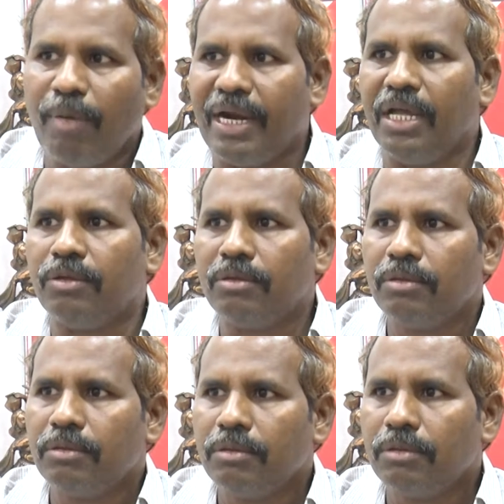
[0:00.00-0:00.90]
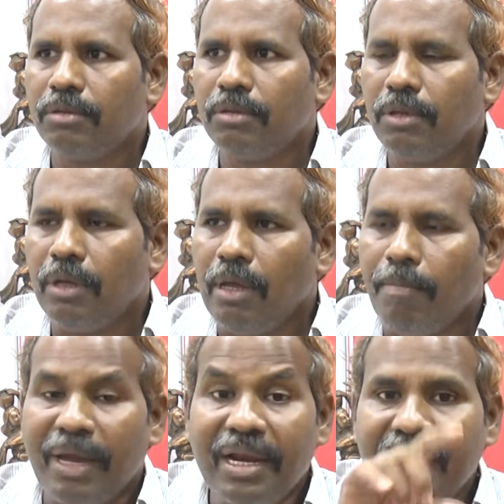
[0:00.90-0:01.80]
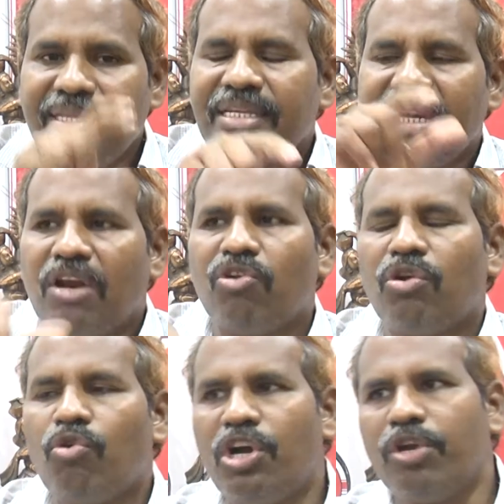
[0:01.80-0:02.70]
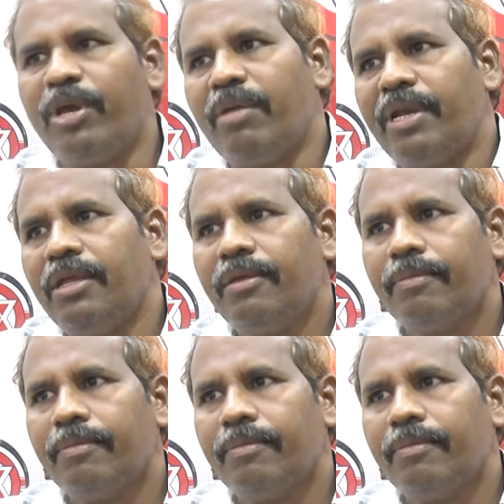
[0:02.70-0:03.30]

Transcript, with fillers: డబ్బులు పడలేదు మరి రిలీజ్ చేసి నాలుగు వందల కోట్లు ఎట్టిపోయినాయి మరి